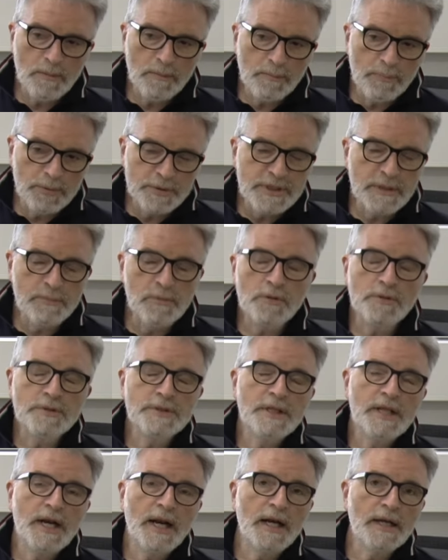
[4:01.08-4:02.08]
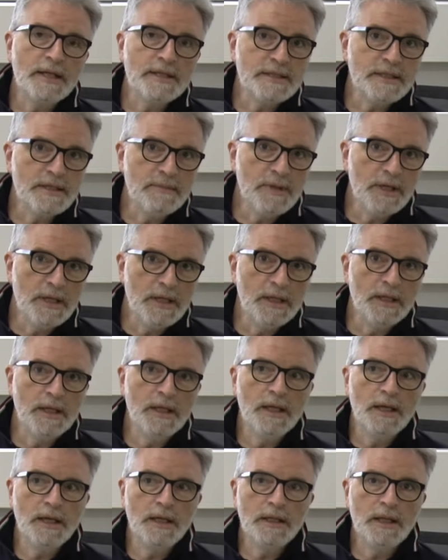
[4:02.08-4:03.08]
possiamo considerarli simili
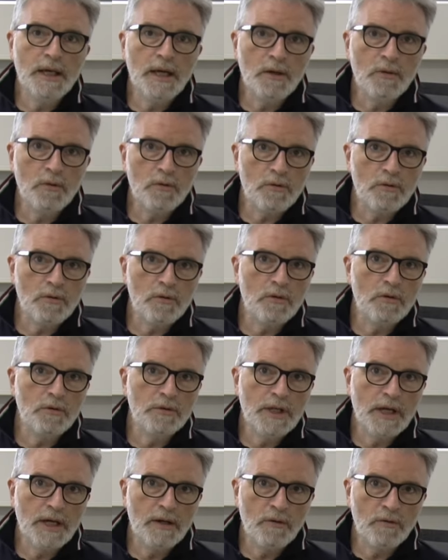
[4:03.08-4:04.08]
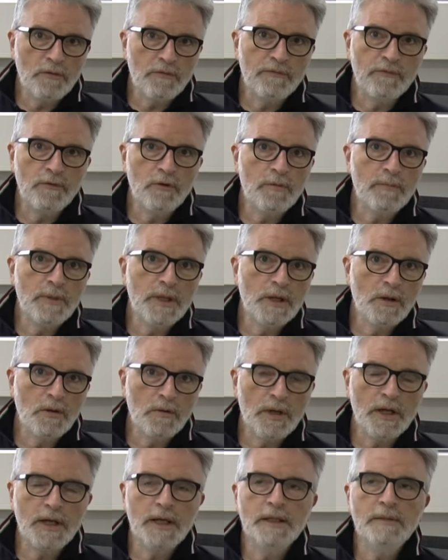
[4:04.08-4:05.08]
eh, nella, loro, nella, loro, forma, nel
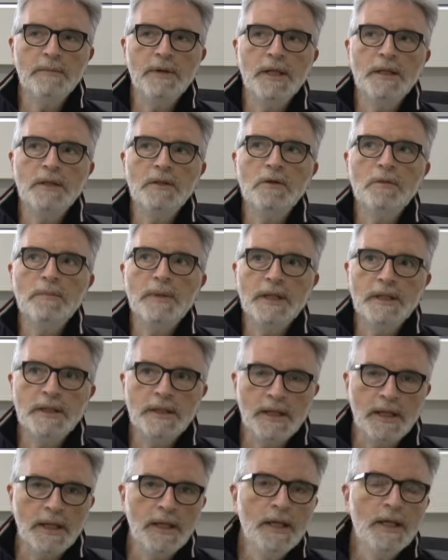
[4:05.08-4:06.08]
loro accadimento, mentre